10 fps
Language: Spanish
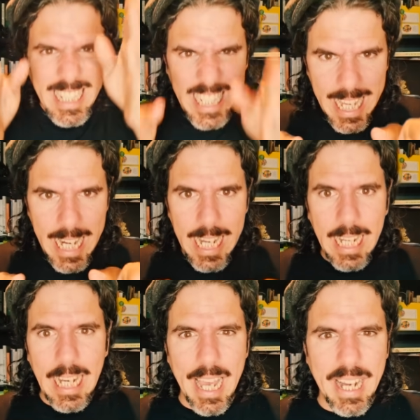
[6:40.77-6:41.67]

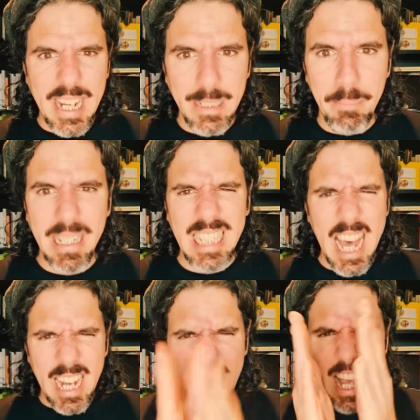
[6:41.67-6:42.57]
tienen que
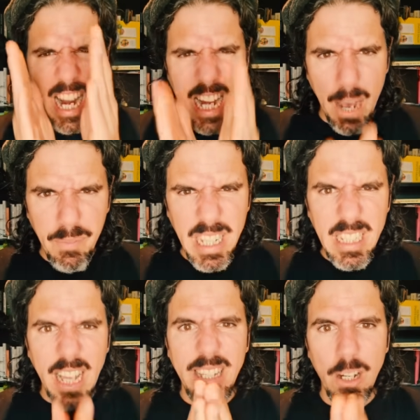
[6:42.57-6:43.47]
respetar la
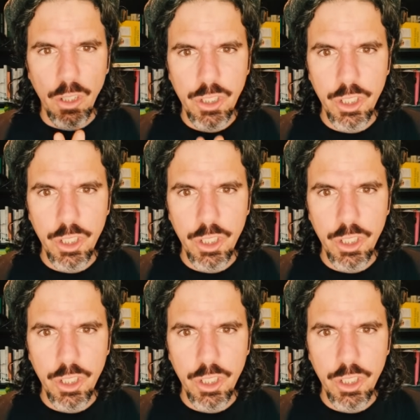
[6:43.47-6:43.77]
vida de los